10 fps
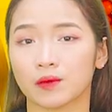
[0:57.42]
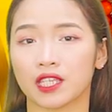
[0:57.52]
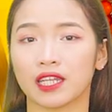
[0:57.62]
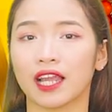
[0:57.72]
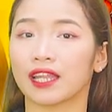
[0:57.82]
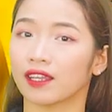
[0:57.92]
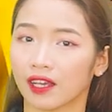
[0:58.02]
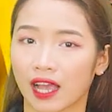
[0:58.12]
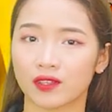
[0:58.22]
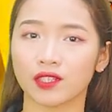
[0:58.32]
thậm chí là
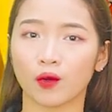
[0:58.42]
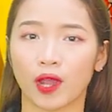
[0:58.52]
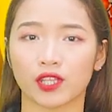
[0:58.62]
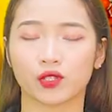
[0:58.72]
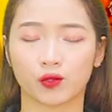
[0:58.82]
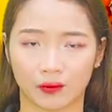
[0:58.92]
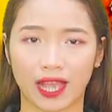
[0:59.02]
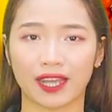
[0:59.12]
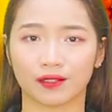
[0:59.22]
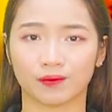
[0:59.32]
nâng cao sức khỏe cho chúng
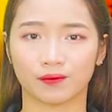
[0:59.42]
ta.